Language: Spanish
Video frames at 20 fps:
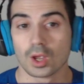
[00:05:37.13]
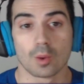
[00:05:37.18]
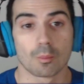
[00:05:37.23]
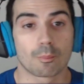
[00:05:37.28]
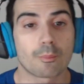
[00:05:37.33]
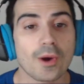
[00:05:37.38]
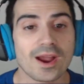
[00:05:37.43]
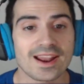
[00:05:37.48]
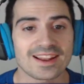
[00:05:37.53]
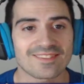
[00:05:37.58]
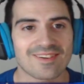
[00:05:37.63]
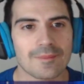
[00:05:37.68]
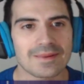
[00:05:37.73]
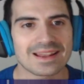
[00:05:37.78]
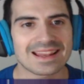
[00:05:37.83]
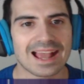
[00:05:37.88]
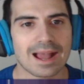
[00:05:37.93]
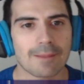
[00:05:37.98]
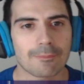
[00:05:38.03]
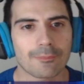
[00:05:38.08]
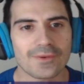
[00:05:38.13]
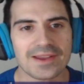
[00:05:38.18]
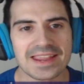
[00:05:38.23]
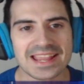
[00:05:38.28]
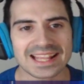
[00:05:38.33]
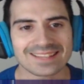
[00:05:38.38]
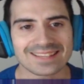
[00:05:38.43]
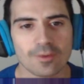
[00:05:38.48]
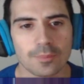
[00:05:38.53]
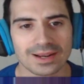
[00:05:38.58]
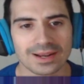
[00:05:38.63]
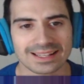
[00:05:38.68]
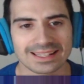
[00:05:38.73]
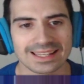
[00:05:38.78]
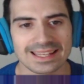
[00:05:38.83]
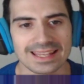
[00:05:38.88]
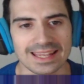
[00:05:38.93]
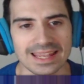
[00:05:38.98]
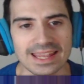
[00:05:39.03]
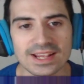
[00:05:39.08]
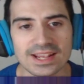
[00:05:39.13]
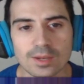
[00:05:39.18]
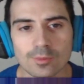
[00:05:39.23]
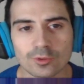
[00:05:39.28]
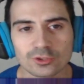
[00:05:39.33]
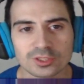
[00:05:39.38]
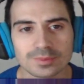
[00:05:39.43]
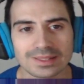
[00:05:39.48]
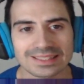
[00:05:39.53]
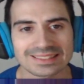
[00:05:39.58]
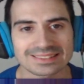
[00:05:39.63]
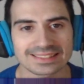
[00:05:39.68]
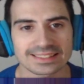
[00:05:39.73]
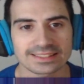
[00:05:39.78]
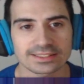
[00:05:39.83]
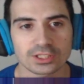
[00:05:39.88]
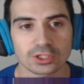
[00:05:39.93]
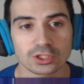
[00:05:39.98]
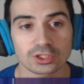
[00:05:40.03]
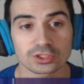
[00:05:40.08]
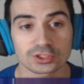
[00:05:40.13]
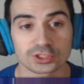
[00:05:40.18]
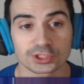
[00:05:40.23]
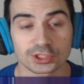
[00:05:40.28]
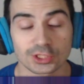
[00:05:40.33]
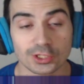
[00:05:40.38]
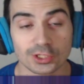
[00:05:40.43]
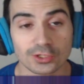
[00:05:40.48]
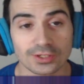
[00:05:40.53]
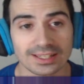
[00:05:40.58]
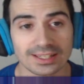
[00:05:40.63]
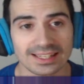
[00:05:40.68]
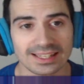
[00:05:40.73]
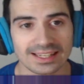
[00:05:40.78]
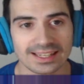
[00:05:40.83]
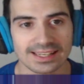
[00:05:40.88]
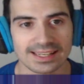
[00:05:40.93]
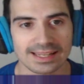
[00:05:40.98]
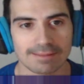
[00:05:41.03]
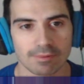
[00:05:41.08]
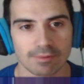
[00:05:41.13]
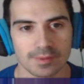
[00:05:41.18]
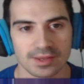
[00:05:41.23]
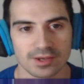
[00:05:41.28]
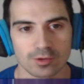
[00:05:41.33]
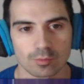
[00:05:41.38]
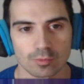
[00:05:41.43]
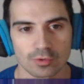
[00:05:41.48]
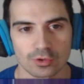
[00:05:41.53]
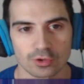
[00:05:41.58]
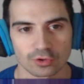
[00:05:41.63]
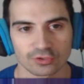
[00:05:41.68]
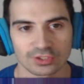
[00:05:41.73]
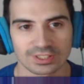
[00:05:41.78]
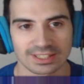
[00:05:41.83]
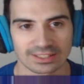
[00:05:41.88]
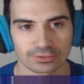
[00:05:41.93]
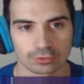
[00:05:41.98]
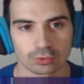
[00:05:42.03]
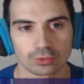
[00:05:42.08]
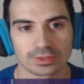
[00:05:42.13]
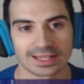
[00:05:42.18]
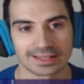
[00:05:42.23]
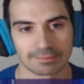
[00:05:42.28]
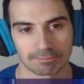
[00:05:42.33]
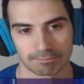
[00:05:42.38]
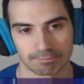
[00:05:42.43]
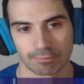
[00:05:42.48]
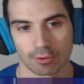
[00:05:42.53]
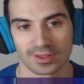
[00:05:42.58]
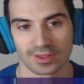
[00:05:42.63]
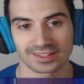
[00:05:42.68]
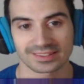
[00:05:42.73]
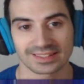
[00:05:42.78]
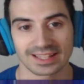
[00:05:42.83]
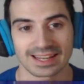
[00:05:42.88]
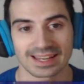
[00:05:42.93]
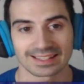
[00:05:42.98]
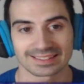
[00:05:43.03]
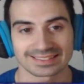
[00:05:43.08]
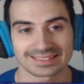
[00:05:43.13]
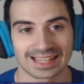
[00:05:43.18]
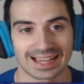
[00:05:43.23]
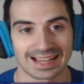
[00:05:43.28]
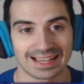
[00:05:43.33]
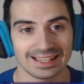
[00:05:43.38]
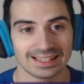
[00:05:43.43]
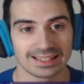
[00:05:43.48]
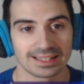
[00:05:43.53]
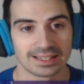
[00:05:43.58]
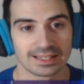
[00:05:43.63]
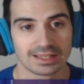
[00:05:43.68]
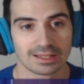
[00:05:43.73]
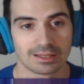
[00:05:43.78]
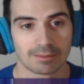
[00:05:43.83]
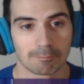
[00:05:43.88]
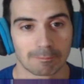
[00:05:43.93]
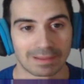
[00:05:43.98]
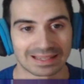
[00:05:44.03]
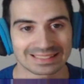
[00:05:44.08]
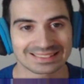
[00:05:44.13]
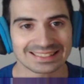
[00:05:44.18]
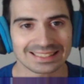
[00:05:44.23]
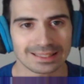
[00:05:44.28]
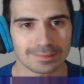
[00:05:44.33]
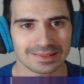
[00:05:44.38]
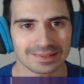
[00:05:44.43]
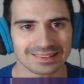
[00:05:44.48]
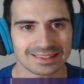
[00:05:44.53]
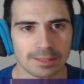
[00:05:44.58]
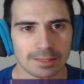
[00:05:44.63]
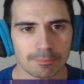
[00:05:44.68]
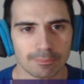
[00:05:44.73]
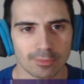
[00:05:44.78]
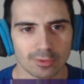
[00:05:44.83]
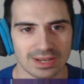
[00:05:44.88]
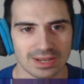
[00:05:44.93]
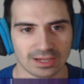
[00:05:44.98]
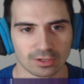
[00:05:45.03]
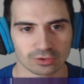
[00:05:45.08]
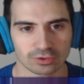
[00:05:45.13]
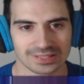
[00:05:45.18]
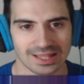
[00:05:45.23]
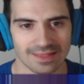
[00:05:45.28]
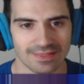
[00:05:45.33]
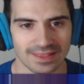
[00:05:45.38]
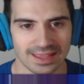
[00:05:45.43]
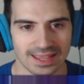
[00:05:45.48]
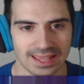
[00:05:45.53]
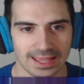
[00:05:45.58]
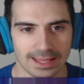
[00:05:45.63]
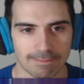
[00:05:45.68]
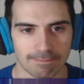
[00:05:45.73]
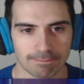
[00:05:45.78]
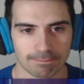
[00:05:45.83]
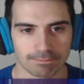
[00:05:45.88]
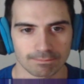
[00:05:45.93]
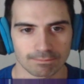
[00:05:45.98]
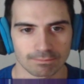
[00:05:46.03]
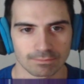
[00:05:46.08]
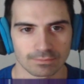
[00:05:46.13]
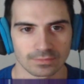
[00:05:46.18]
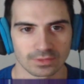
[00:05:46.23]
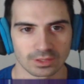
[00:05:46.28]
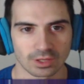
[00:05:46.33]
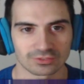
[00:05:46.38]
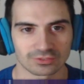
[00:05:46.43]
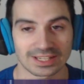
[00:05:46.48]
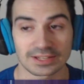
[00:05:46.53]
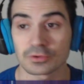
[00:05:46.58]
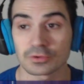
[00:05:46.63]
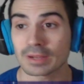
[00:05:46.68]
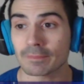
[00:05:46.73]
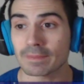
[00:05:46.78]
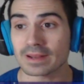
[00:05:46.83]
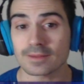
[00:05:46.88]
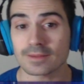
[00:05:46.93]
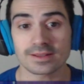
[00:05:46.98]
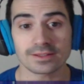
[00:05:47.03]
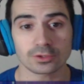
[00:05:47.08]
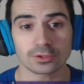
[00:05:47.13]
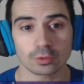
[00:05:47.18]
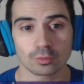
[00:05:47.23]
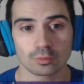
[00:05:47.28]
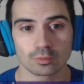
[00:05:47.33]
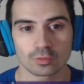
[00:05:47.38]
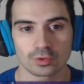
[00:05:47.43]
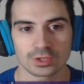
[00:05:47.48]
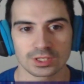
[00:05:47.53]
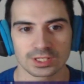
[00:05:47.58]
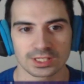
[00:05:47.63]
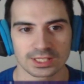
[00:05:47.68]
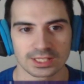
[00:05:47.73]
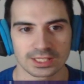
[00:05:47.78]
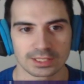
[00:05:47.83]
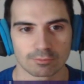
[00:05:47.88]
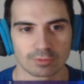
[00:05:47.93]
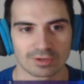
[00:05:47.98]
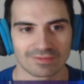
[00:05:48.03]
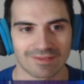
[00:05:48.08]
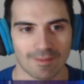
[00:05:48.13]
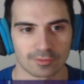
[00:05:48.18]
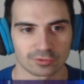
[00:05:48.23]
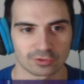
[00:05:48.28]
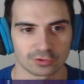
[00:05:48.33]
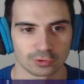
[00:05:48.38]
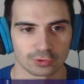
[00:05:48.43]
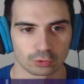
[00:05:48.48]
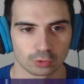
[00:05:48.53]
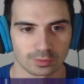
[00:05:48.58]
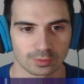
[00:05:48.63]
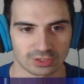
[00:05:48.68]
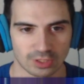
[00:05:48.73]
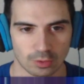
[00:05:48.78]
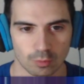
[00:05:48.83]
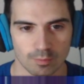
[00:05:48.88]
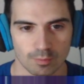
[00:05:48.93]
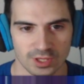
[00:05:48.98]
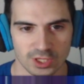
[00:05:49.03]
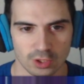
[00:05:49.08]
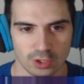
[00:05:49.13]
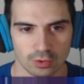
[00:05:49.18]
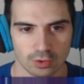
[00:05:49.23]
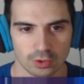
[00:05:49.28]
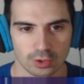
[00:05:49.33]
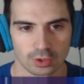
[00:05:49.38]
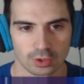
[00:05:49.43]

Bueno familia, pues ya estamos por aquí y como os iba diciendo, yo creo que elegiría vivir un mundo sin azúcar y poder tener sal Básicamente por la cosa de... Mm, o sea, hay un experimento muy, muy famoso en YouTube, o sea, es un vídeo